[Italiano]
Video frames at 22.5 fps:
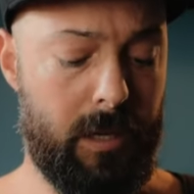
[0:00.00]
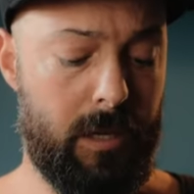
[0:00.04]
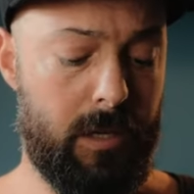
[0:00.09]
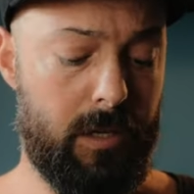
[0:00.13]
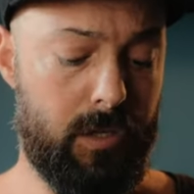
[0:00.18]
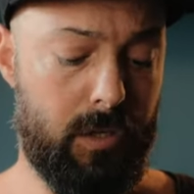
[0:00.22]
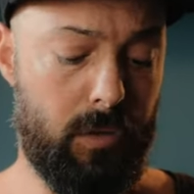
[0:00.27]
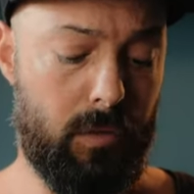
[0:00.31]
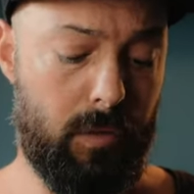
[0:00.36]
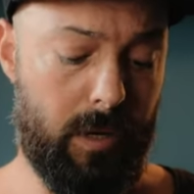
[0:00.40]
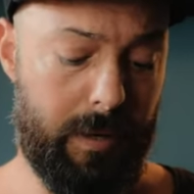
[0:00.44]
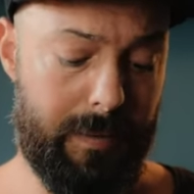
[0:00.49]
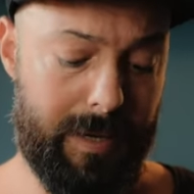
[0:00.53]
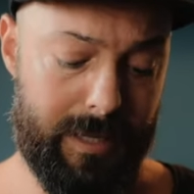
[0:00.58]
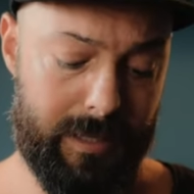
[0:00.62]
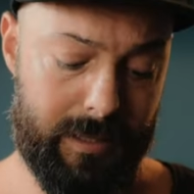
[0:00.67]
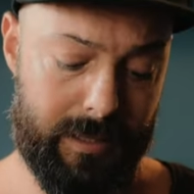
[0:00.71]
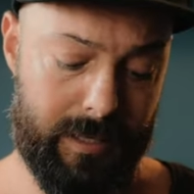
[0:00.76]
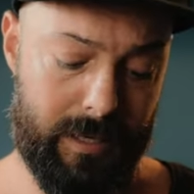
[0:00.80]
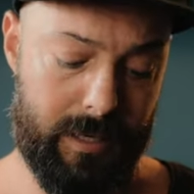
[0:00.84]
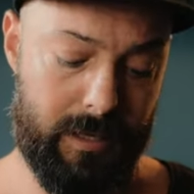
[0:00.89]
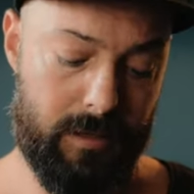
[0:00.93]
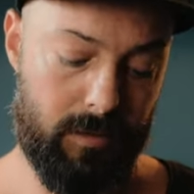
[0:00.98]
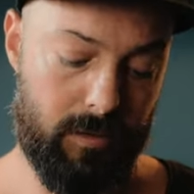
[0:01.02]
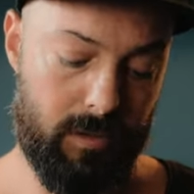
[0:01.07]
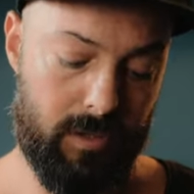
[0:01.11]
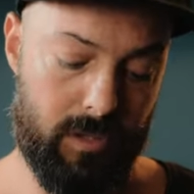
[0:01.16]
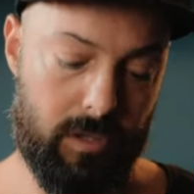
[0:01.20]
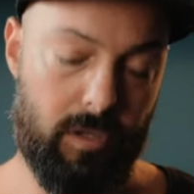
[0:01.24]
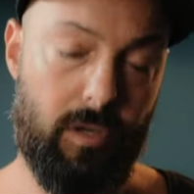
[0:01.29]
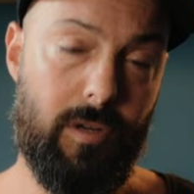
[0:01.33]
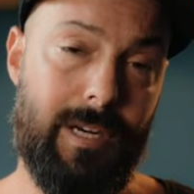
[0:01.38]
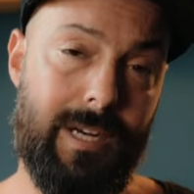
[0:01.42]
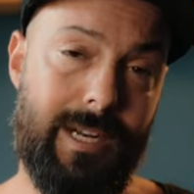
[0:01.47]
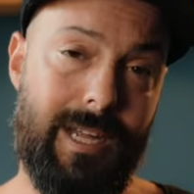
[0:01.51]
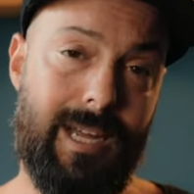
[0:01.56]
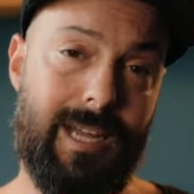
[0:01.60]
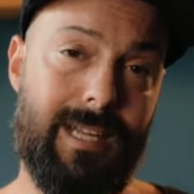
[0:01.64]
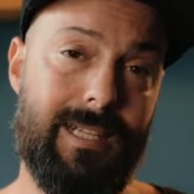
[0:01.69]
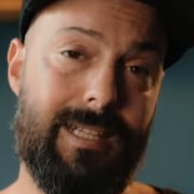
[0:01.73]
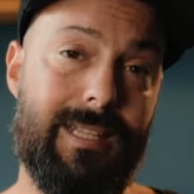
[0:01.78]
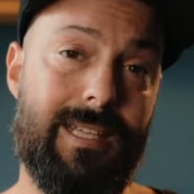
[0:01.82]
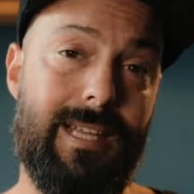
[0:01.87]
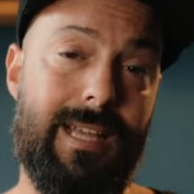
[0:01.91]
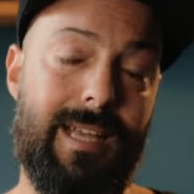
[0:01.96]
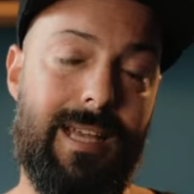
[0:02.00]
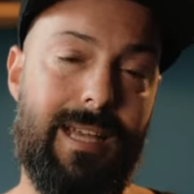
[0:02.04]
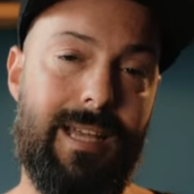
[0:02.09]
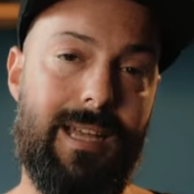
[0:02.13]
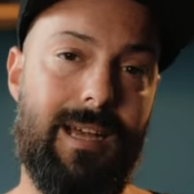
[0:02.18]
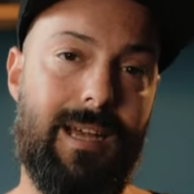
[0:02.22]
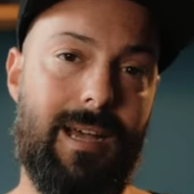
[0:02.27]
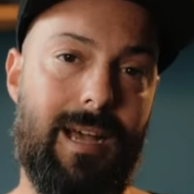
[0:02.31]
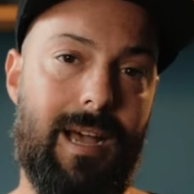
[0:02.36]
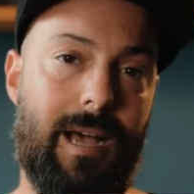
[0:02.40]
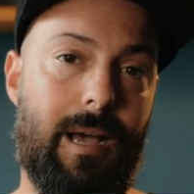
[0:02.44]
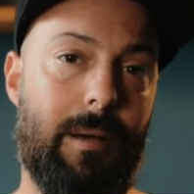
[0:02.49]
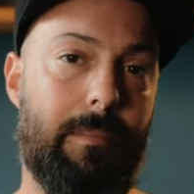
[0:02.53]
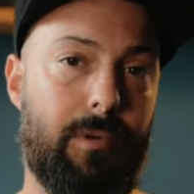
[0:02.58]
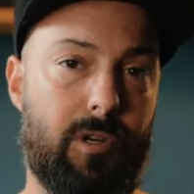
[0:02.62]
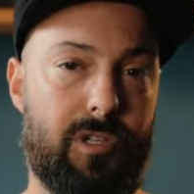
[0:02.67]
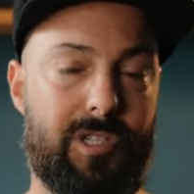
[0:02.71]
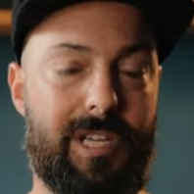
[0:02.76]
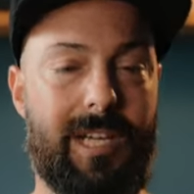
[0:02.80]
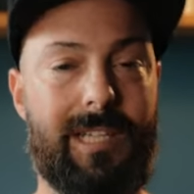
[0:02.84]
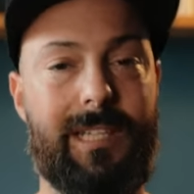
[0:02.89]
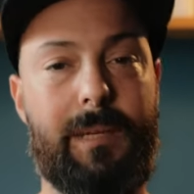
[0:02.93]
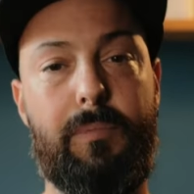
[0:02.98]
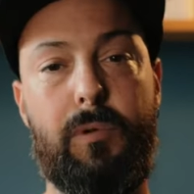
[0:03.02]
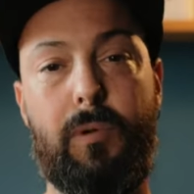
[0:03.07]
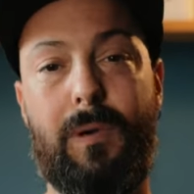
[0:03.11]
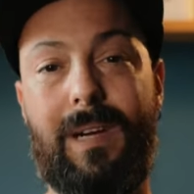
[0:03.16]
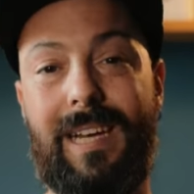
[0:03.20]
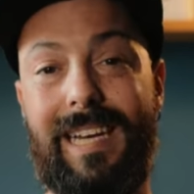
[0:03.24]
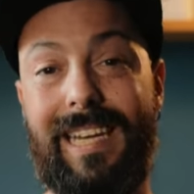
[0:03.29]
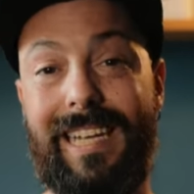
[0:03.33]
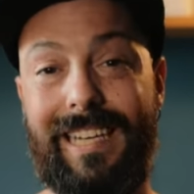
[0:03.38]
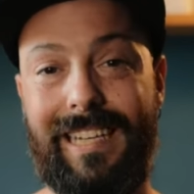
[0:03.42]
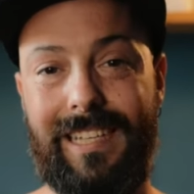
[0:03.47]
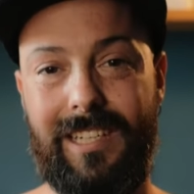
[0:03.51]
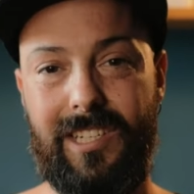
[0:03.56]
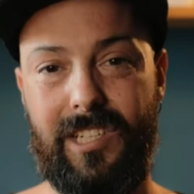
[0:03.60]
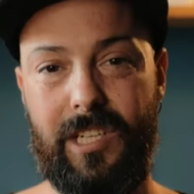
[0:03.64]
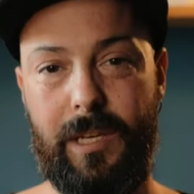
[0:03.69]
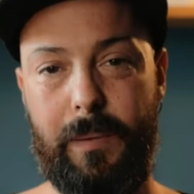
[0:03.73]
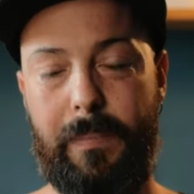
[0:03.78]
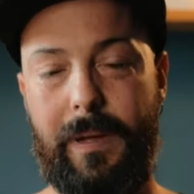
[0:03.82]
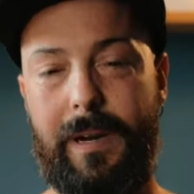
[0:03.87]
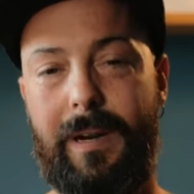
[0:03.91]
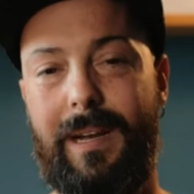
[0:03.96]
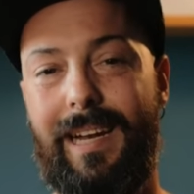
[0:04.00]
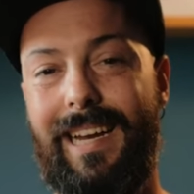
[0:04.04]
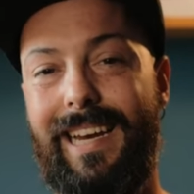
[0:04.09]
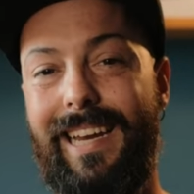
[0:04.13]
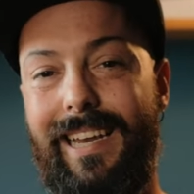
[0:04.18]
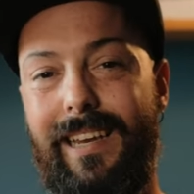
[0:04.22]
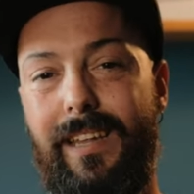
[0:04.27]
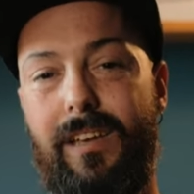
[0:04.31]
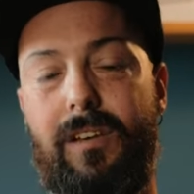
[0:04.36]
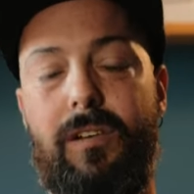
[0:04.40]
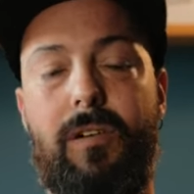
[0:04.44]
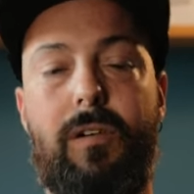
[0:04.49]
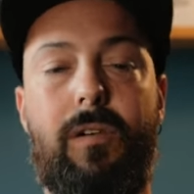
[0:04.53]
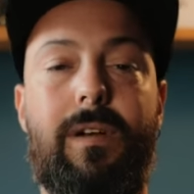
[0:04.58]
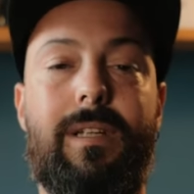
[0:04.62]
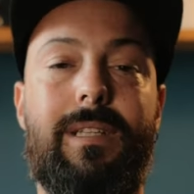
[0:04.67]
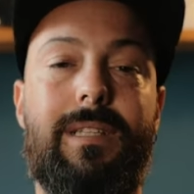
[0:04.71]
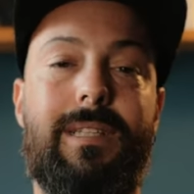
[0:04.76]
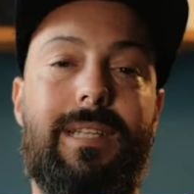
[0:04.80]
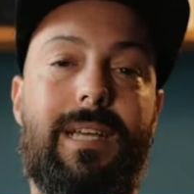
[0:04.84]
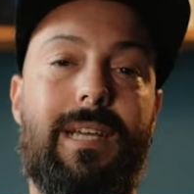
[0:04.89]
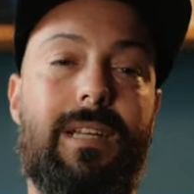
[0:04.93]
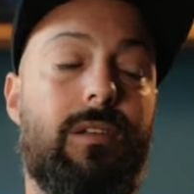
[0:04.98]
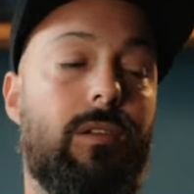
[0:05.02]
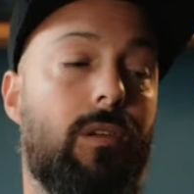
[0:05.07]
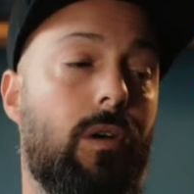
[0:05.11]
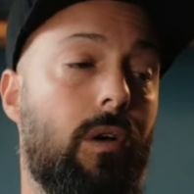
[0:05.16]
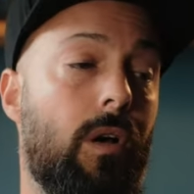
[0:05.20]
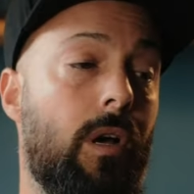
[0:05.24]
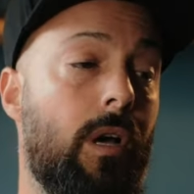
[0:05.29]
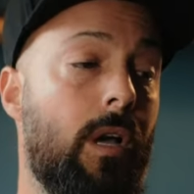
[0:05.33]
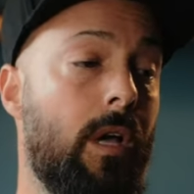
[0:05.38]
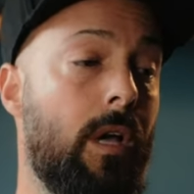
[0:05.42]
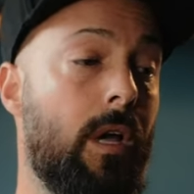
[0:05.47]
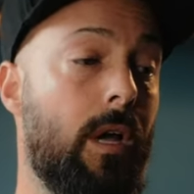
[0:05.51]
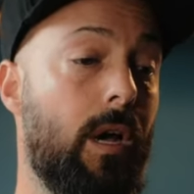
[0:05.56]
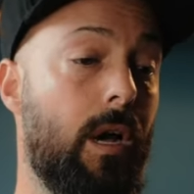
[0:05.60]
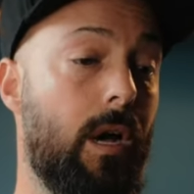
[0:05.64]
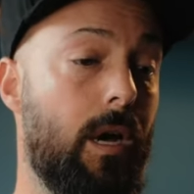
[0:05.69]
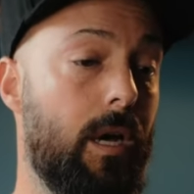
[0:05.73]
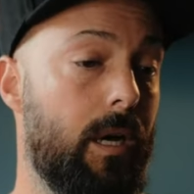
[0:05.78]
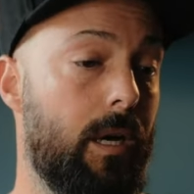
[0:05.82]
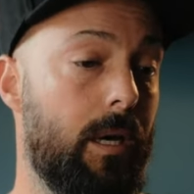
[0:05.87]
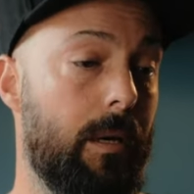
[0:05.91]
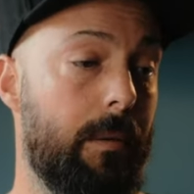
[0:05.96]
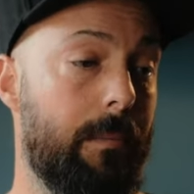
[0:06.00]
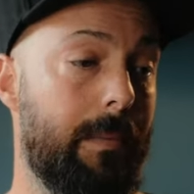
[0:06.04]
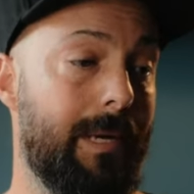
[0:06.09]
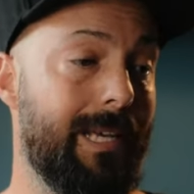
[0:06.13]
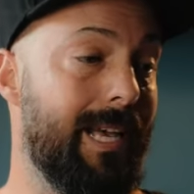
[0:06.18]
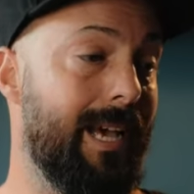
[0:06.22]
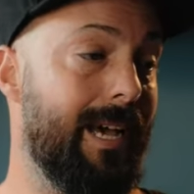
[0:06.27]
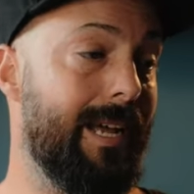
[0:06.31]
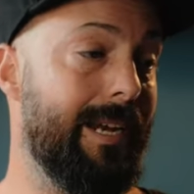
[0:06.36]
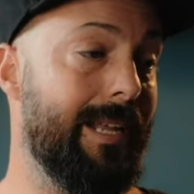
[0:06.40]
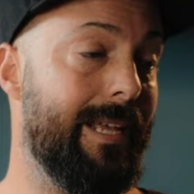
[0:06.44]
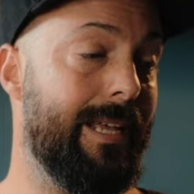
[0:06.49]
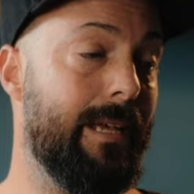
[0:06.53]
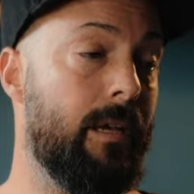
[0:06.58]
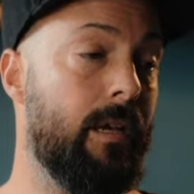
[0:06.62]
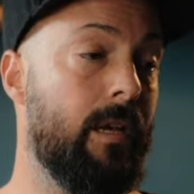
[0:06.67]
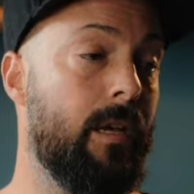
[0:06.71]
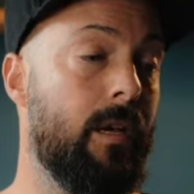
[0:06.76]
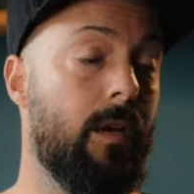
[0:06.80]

Sicuramente non sono adatte a progetti più clinici, per clinico intendo uh, magari